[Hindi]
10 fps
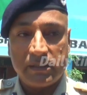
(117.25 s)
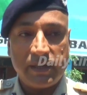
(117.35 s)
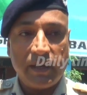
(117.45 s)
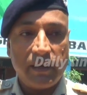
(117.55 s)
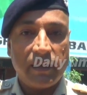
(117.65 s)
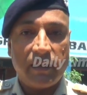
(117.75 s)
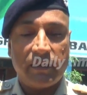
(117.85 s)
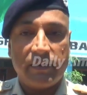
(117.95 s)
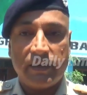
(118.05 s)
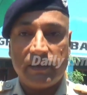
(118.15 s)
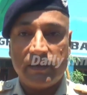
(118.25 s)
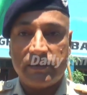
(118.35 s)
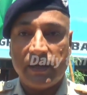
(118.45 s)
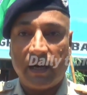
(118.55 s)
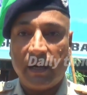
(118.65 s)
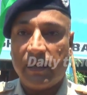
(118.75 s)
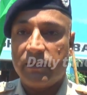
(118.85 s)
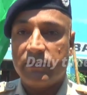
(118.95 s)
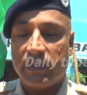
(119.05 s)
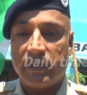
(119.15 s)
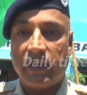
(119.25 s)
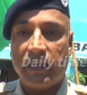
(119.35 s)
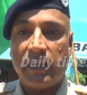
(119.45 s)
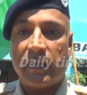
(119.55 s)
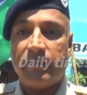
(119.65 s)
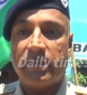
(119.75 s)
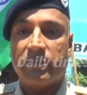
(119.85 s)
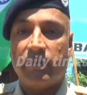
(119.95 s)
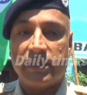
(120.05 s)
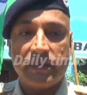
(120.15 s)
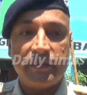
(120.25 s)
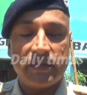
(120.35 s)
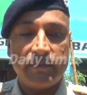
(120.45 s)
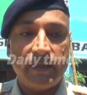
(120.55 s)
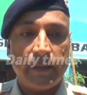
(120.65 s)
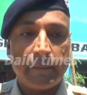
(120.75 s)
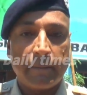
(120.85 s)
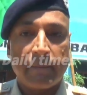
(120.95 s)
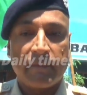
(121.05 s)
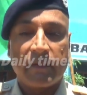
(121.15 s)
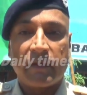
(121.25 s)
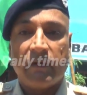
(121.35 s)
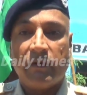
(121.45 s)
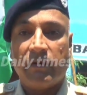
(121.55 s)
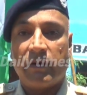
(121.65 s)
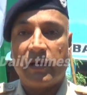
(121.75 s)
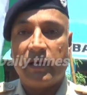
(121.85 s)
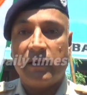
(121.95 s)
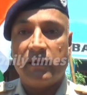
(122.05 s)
बस यही कि इस झंडे की झंडे की अहमियत को बच्चे भी समझें और